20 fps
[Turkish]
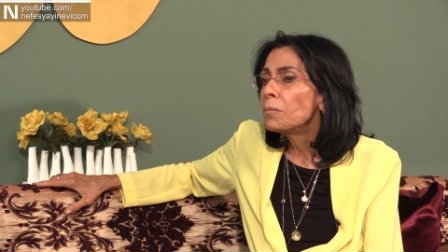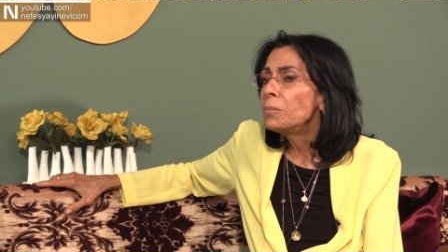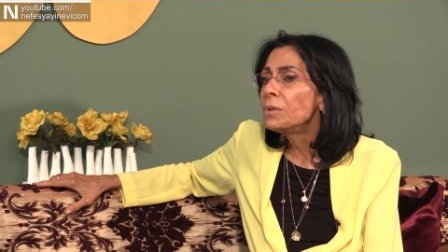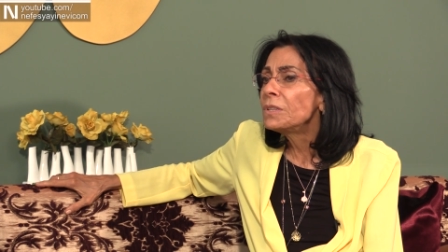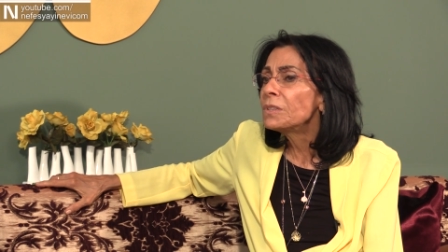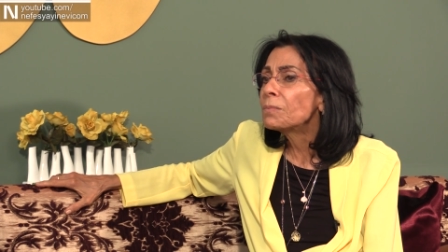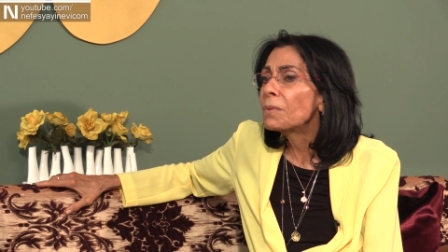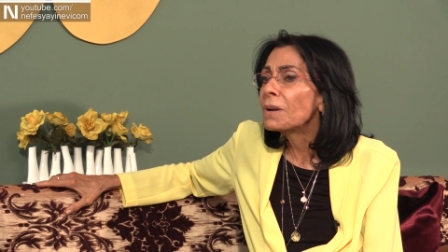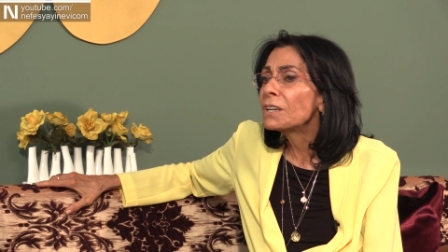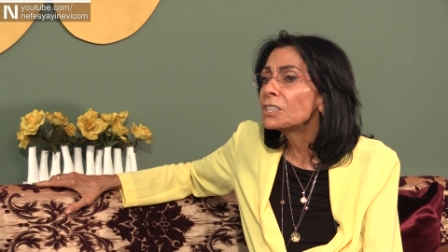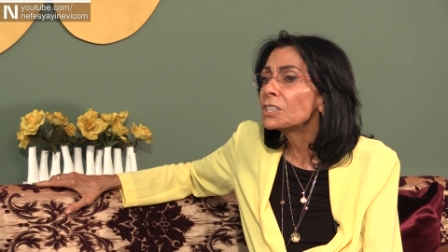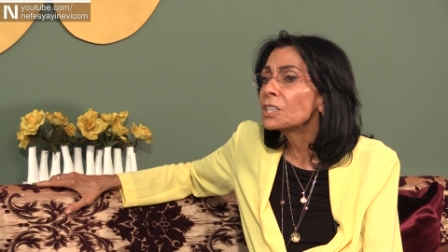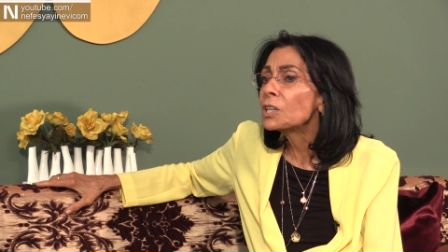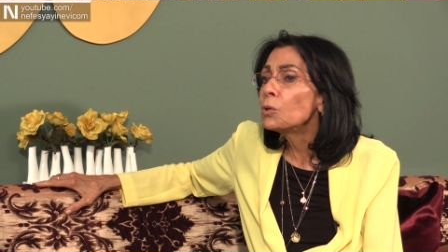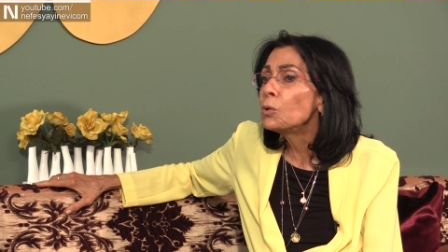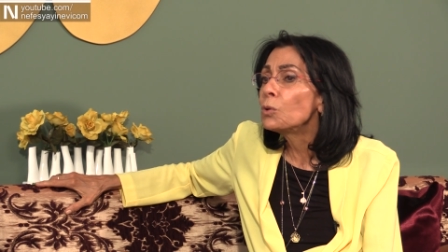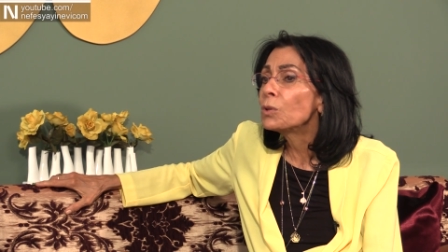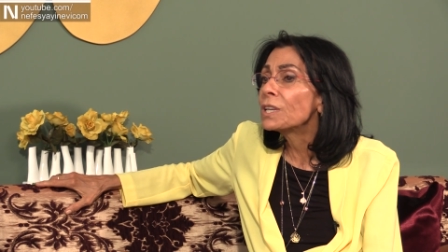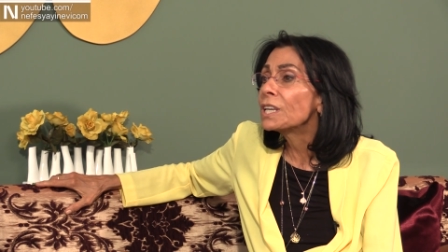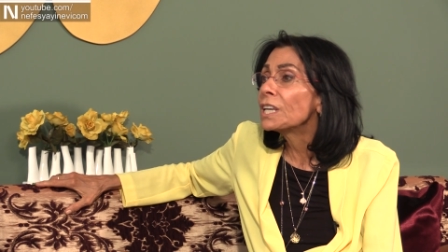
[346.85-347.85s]
Biz başka
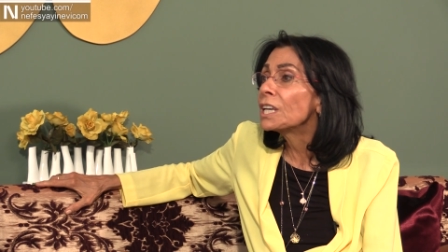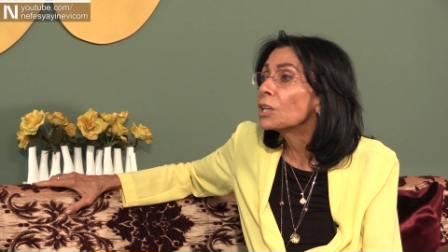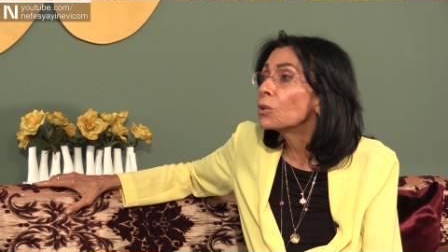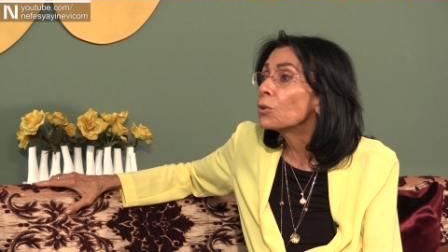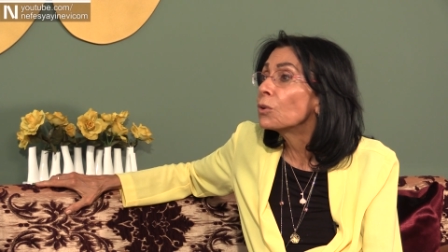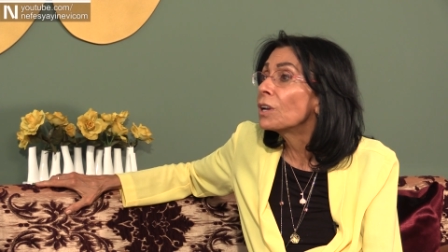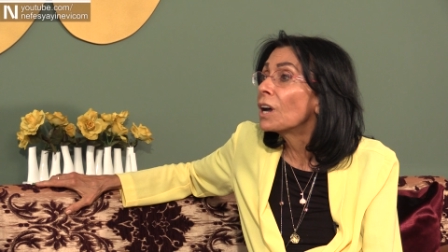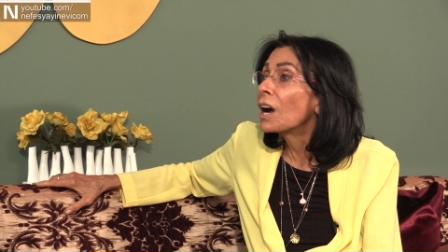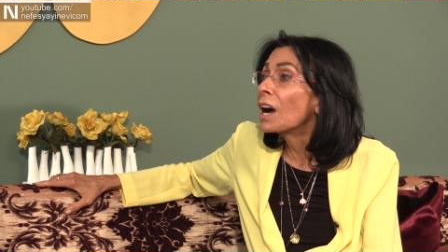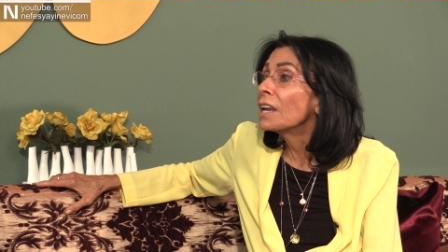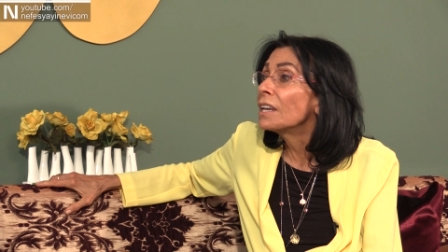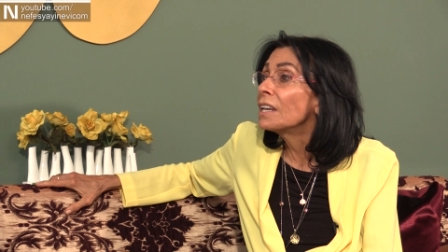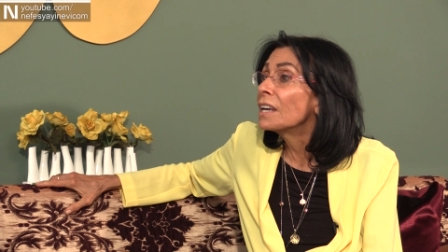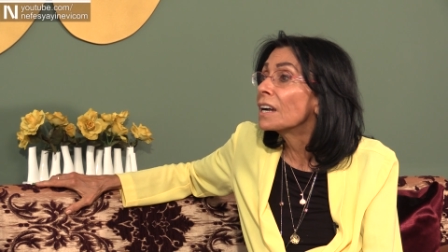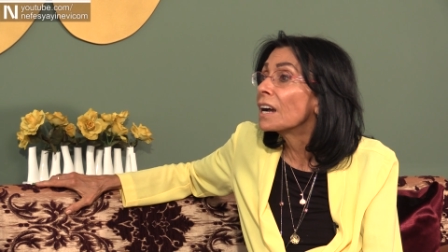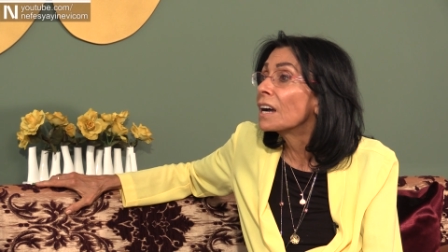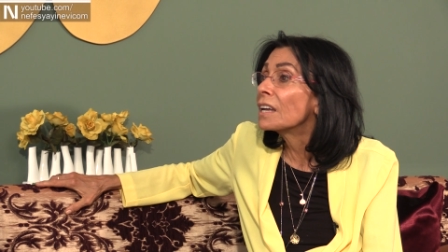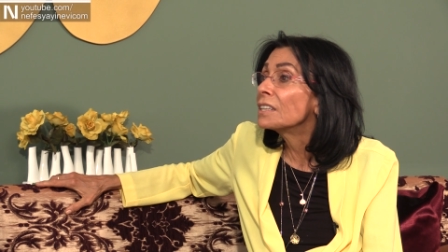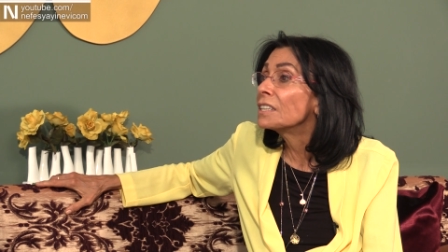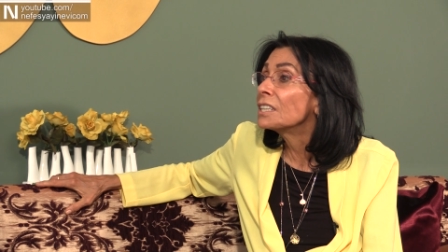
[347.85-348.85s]
ülkeye göre
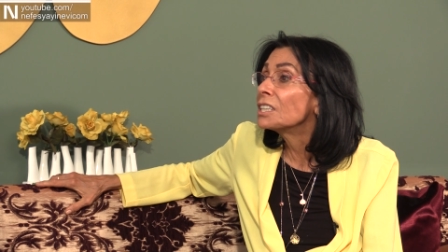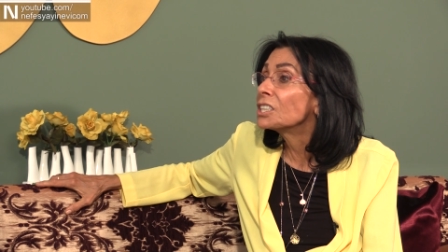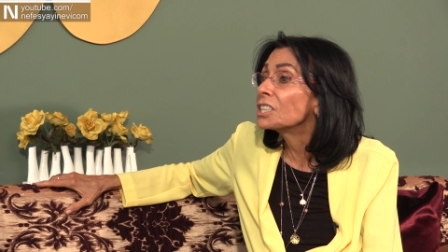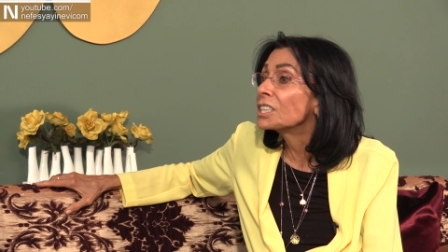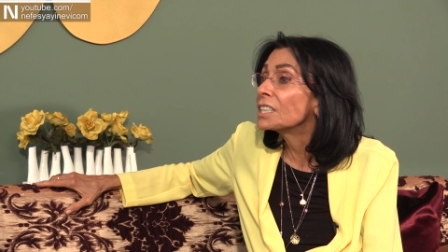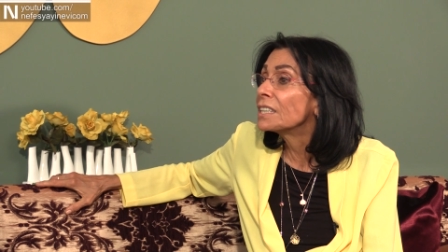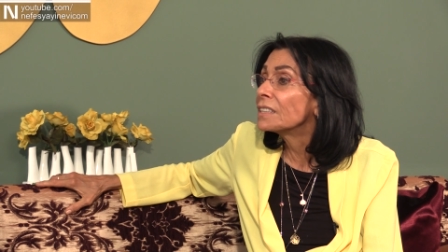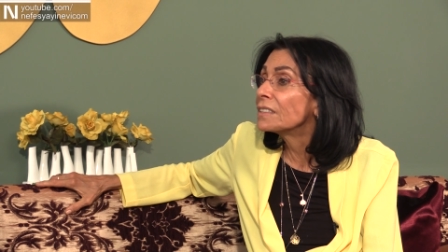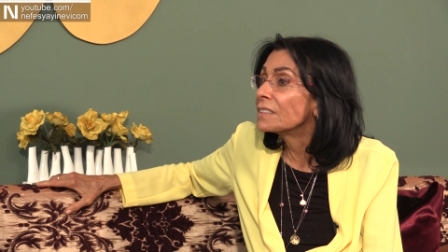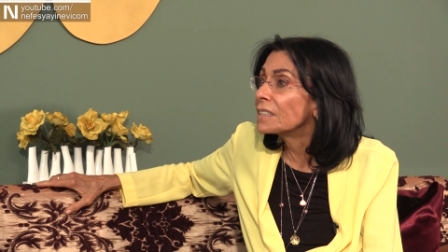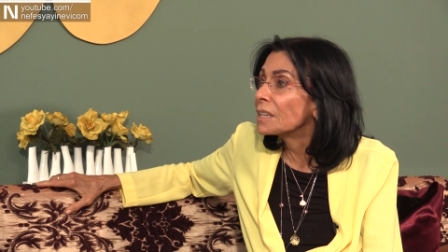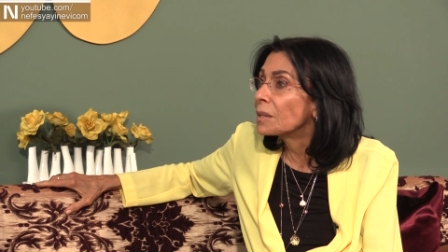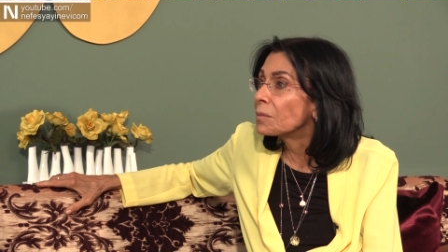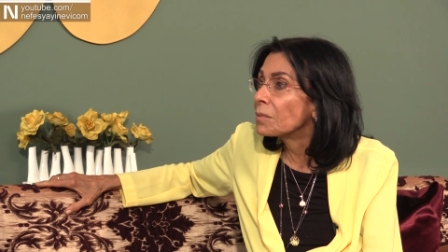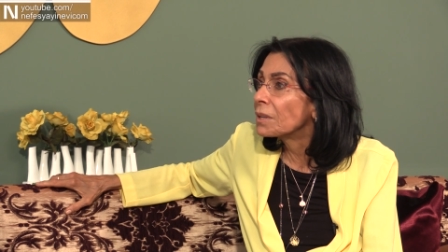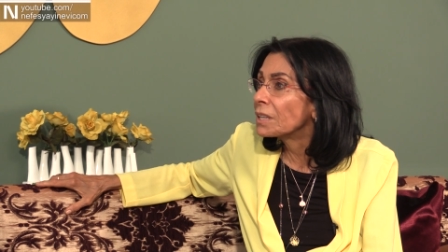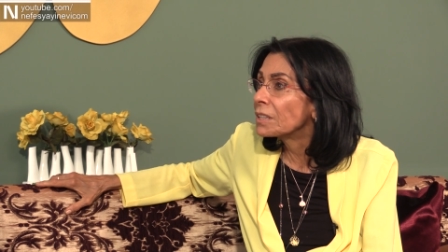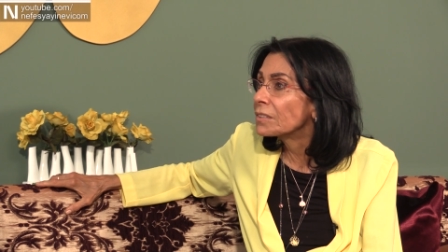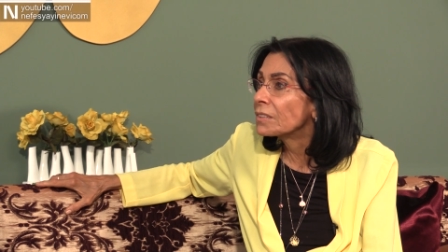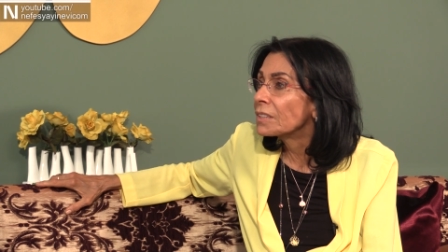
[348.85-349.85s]
ahlak anlayışı
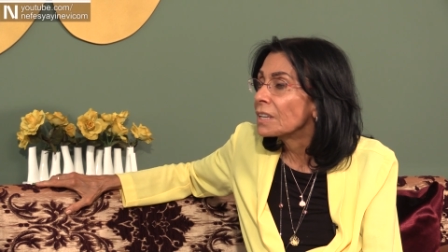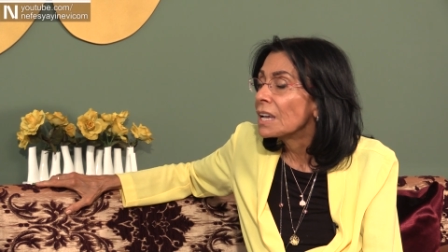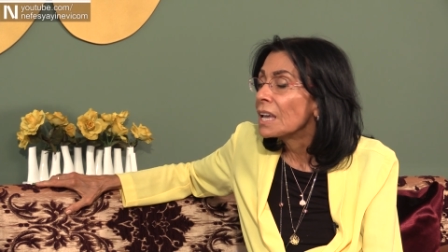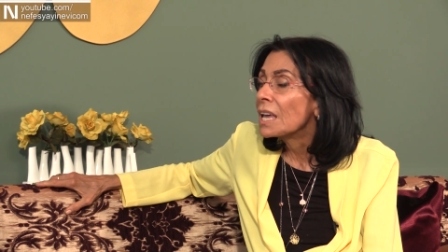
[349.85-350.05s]
getiremeyiz.